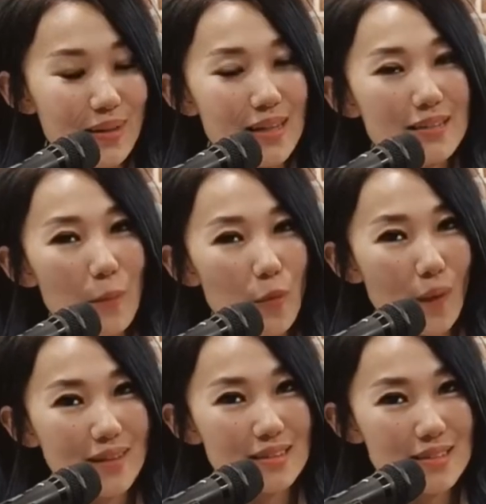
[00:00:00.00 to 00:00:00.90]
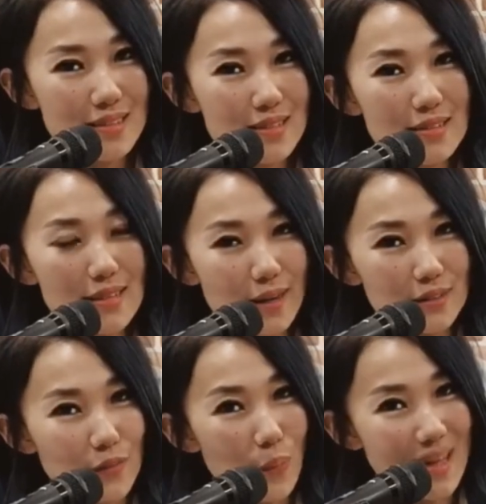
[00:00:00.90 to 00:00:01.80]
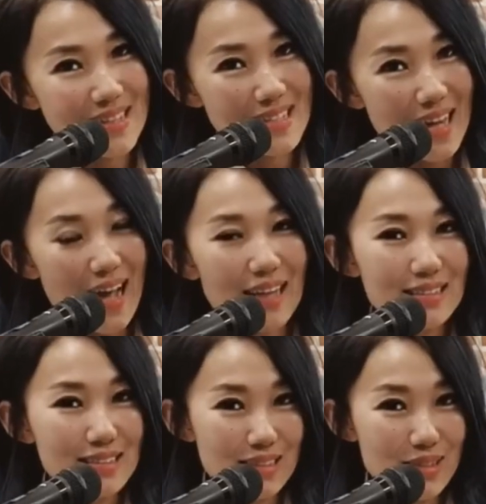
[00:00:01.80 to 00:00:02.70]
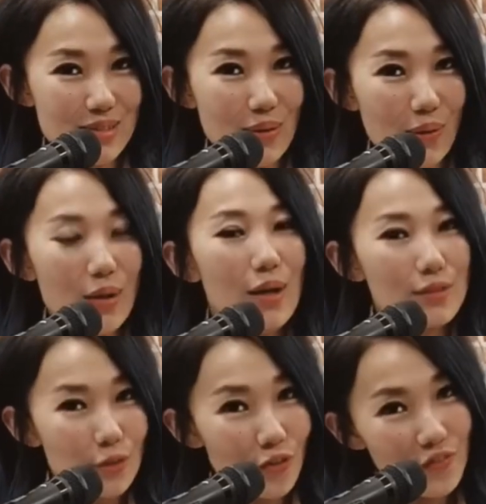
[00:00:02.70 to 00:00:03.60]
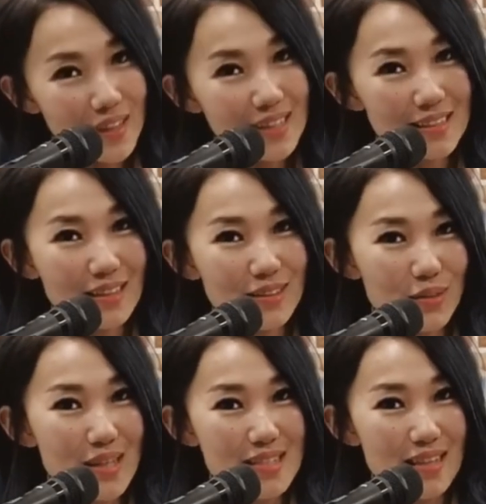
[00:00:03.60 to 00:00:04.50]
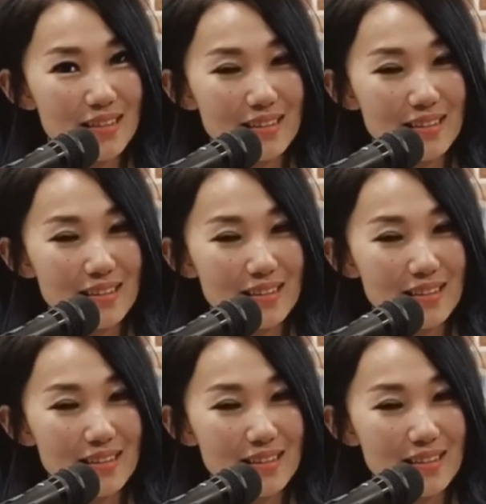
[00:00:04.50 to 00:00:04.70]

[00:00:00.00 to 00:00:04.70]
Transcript: 那不管你是萨克斯风玩家还是新手，都非常的推荐你